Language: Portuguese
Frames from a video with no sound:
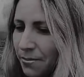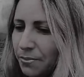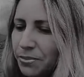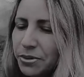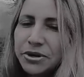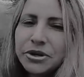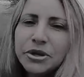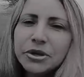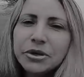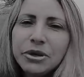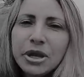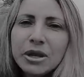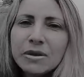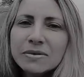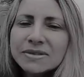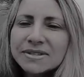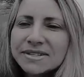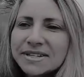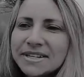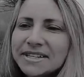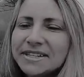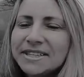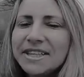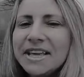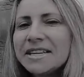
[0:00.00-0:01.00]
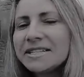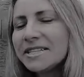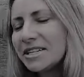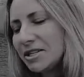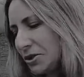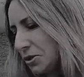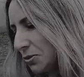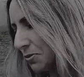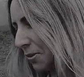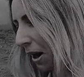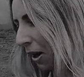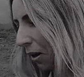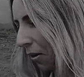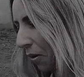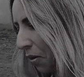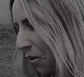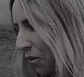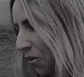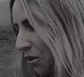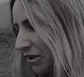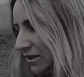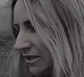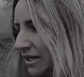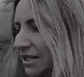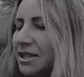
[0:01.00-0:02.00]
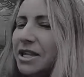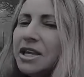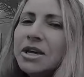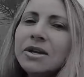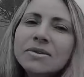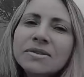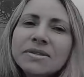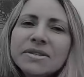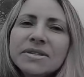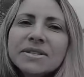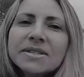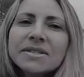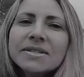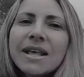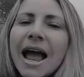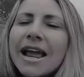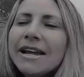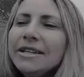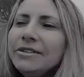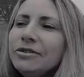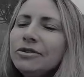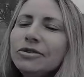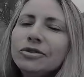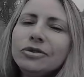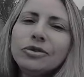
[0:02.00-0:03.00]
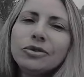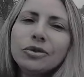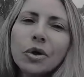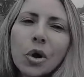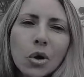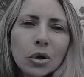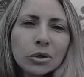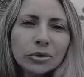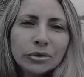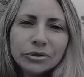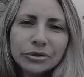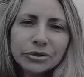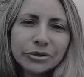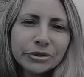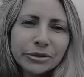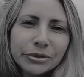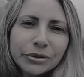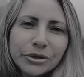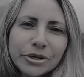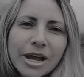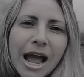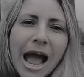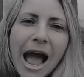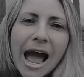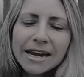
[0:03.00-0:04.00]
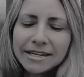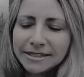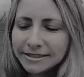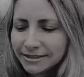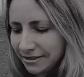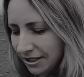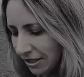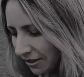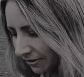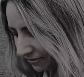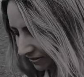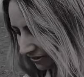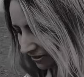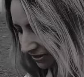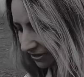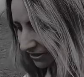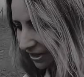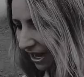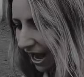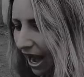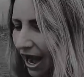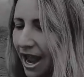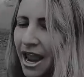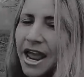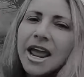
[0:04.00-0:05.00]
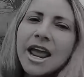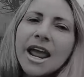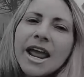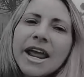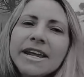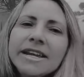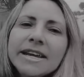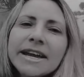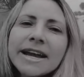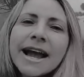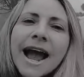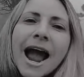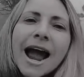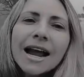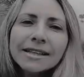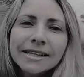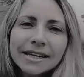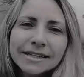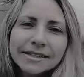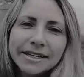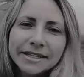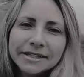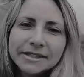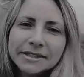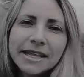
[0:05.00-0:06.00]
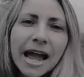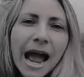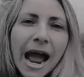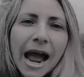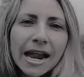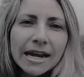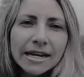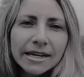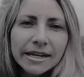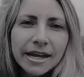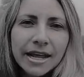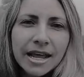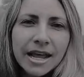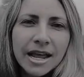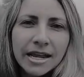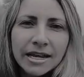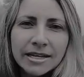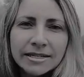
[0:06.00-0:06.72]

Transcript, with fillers: Porque eu tenho certeza de uma coisa, Deus está em todos os lugares. Deus está em cada detalhe.